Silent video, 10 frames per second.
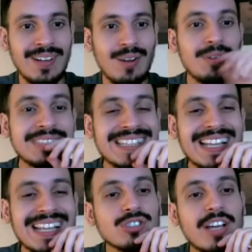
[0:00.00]
Luis Vicente
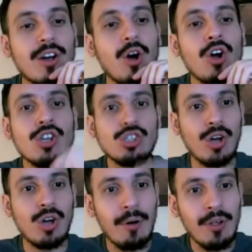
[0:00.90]
León sacó, yo
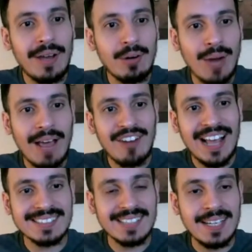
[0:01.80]
Luis acabo de una
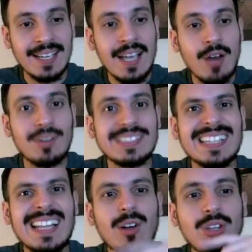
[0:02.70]
frase. Luis
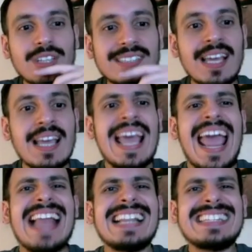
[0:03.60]
León. dice,
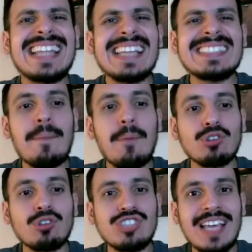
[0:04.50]
el
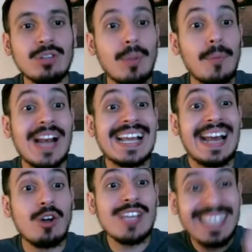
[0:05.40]
13%, porque el
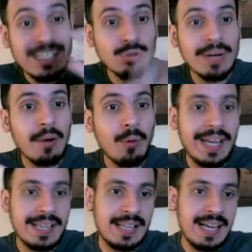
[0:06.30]
carajo ya hizo una
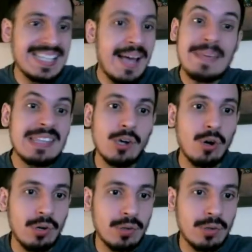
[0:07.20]
encuesta, ya midió.